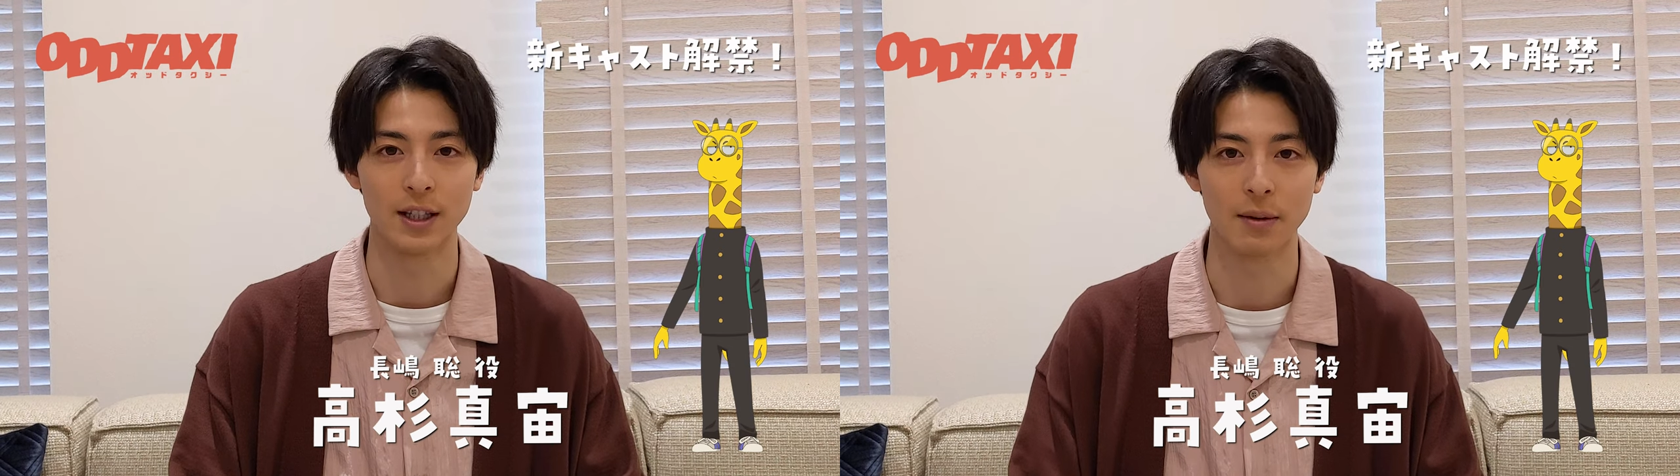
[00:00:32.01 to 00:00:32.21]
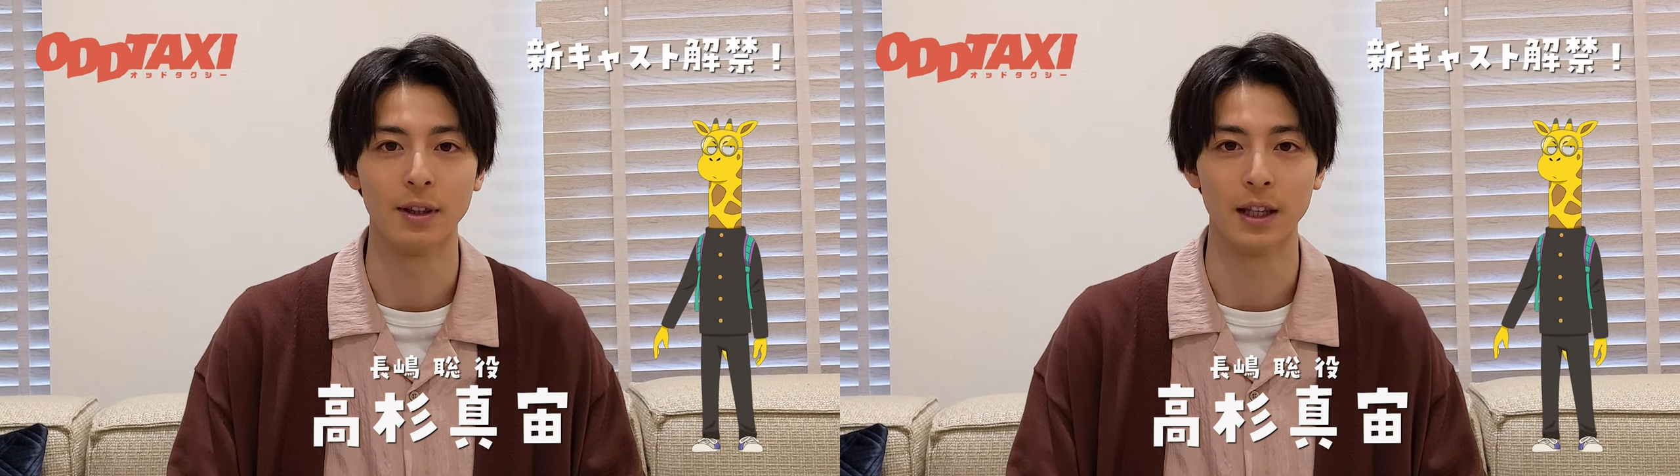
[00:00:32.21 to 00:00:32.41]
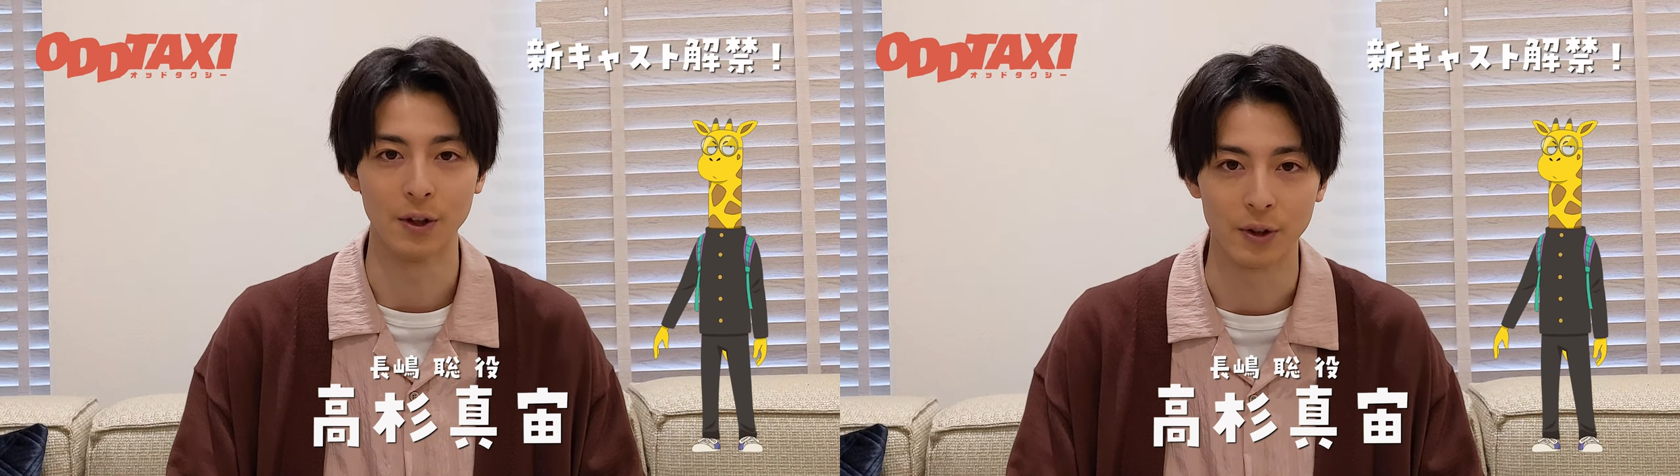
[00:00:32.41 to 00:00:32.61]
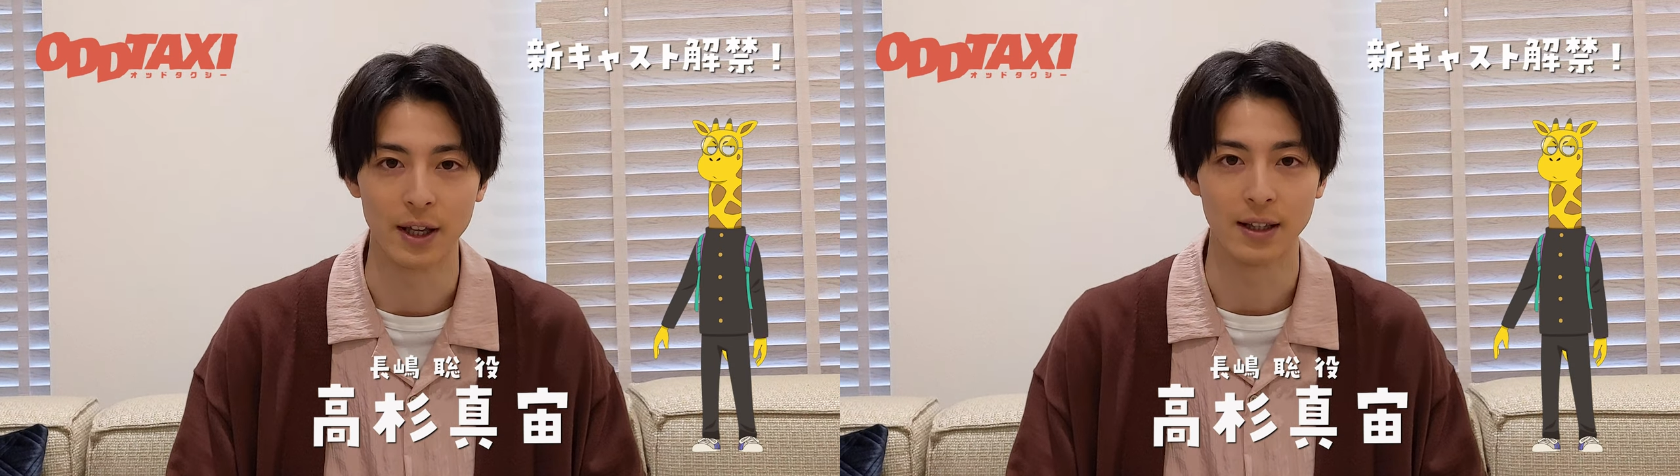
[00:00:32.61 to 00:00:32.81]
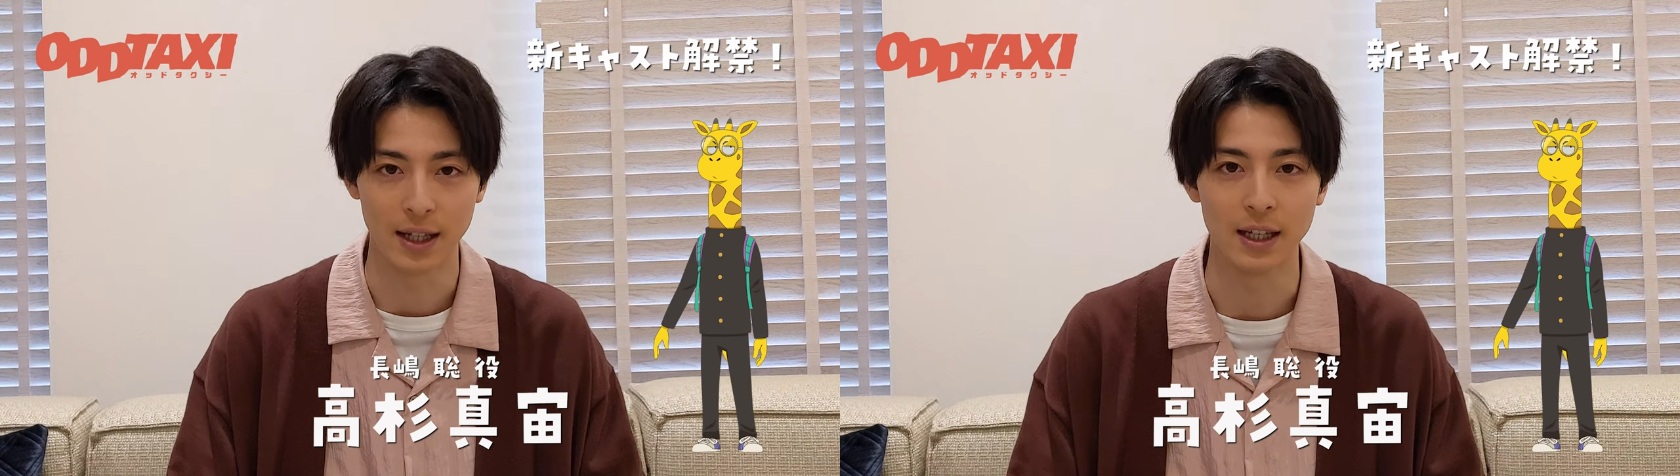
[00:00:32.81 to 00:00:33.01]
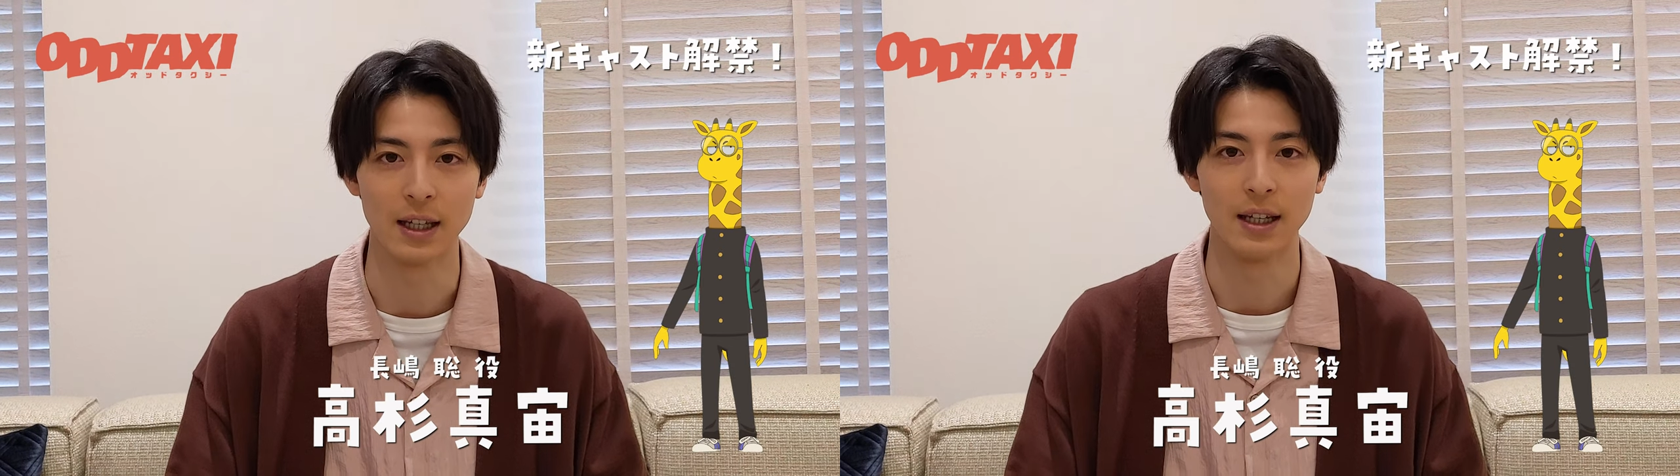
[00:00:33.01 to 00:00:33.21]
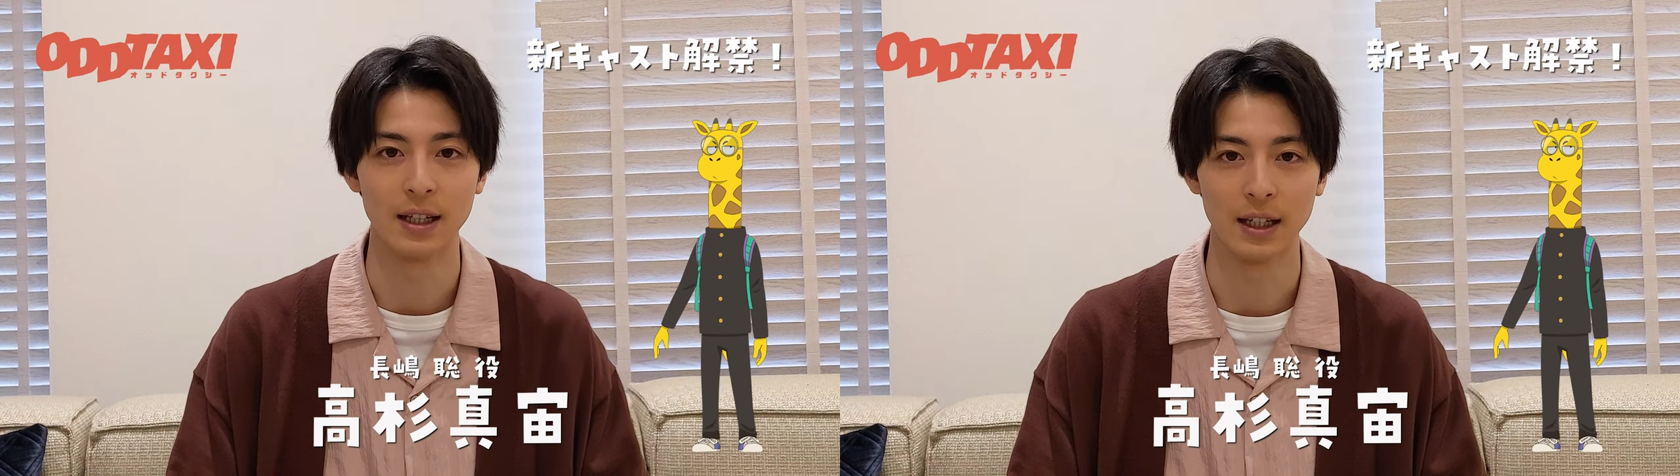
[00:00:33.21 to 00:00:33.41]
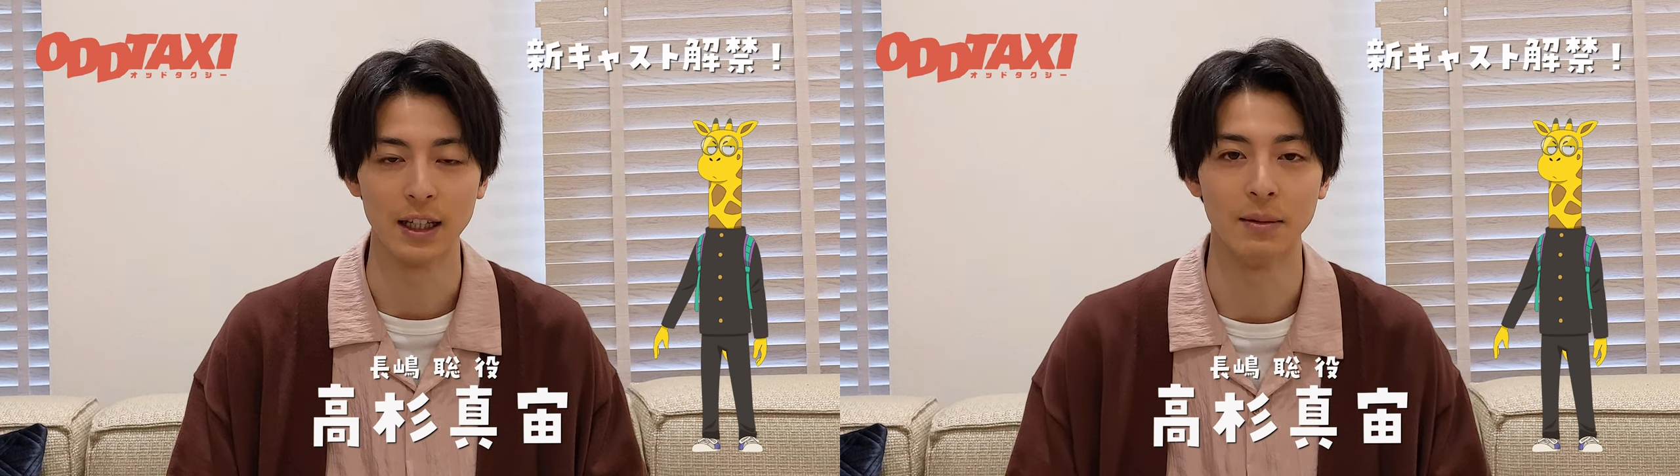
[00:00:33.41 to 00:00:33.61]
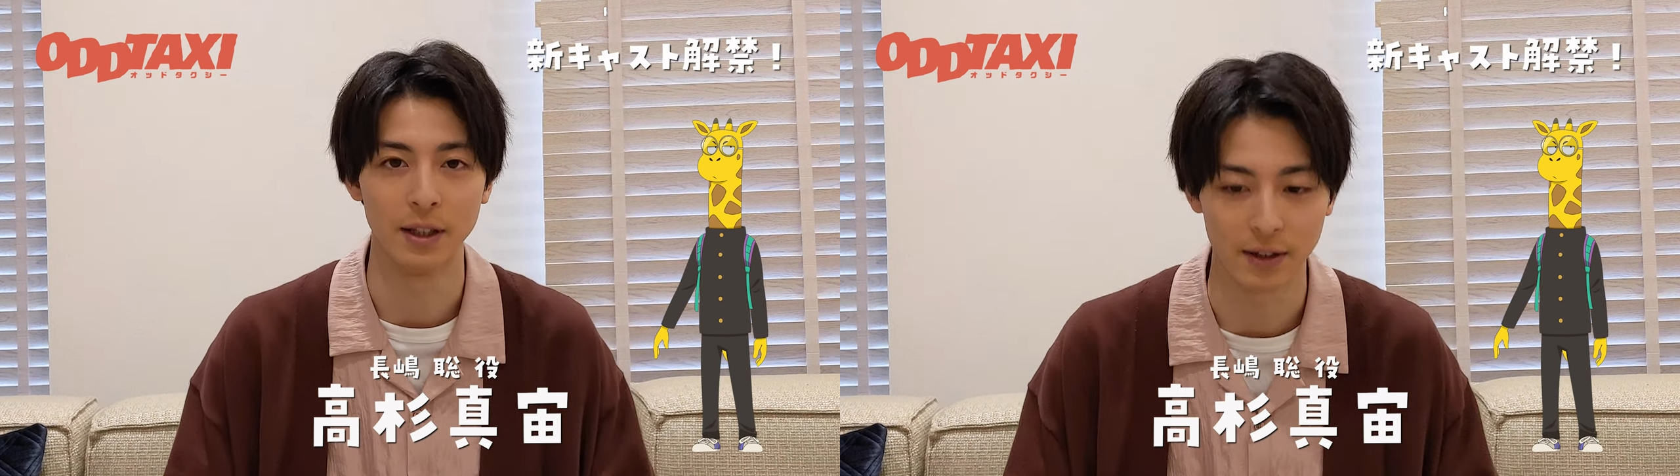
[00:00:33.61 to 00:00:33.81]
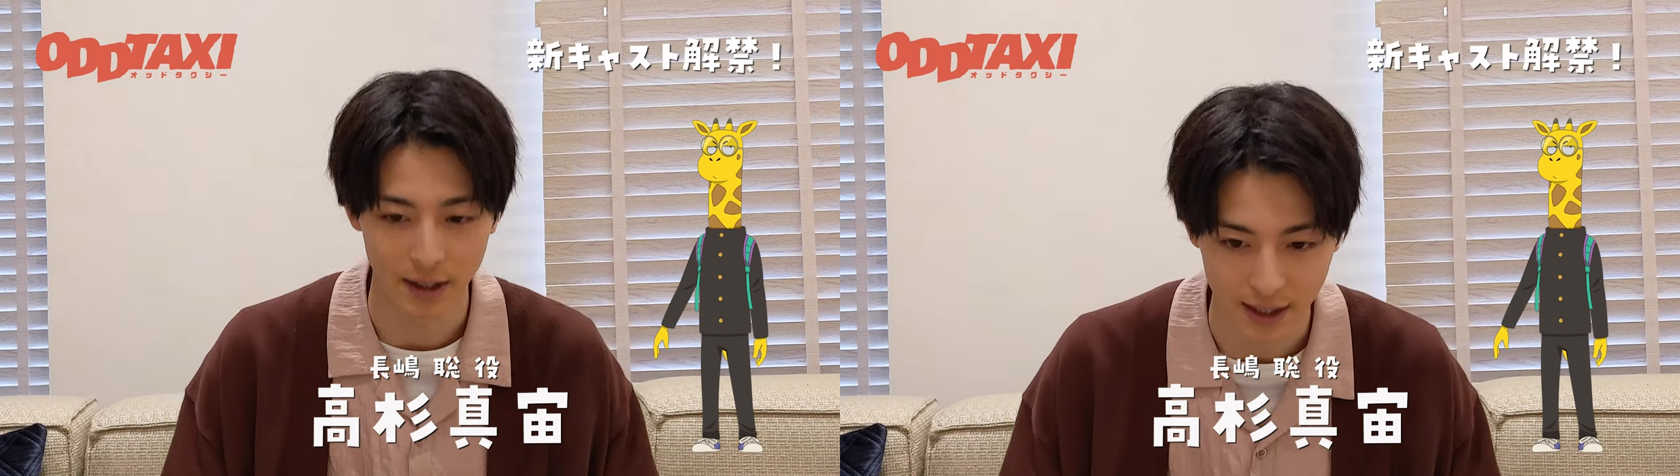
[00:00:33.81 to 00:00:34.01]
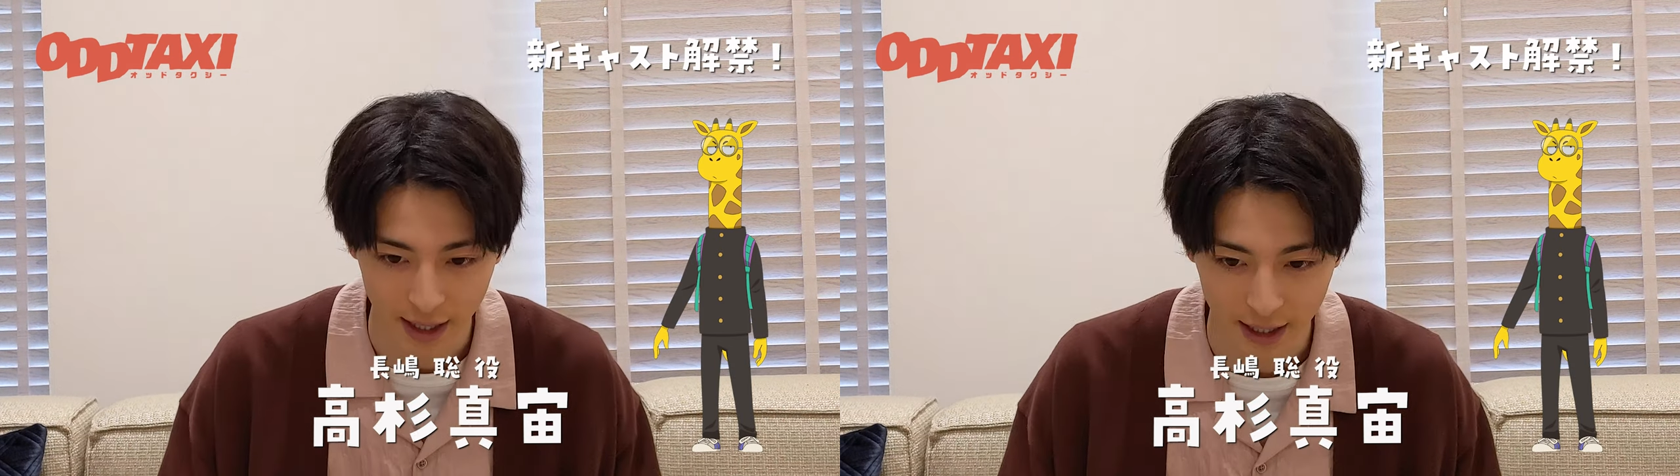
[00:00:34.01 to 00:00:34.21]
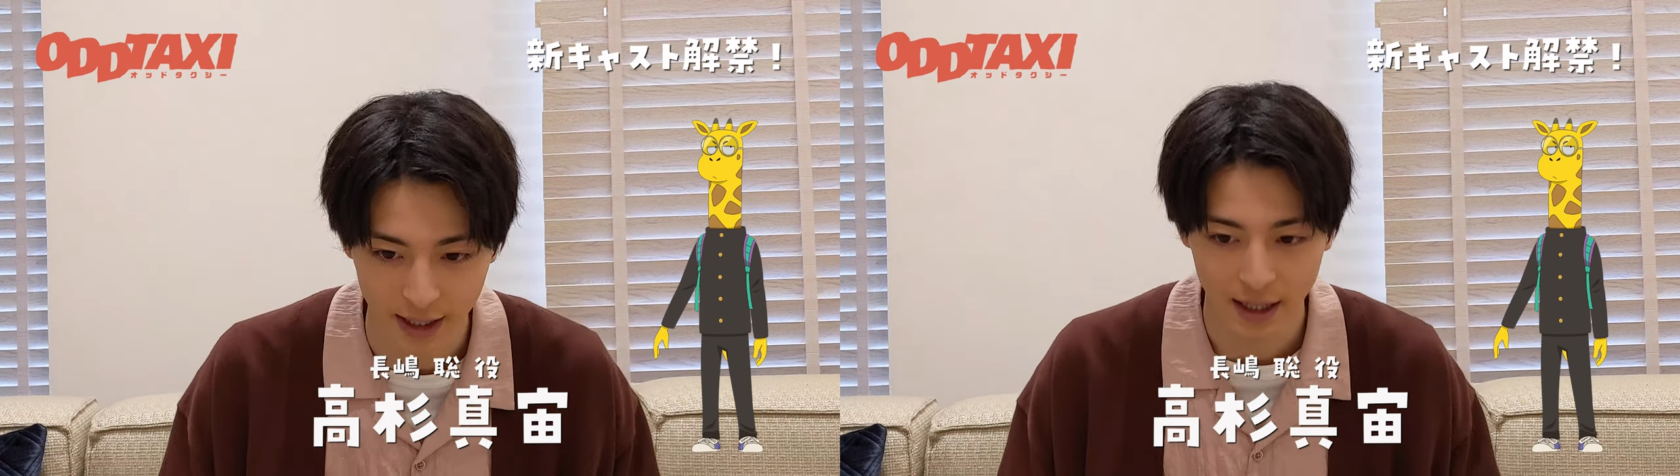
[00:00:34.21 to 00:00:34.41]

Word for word: 喋っているのでぜひ聞いてみてください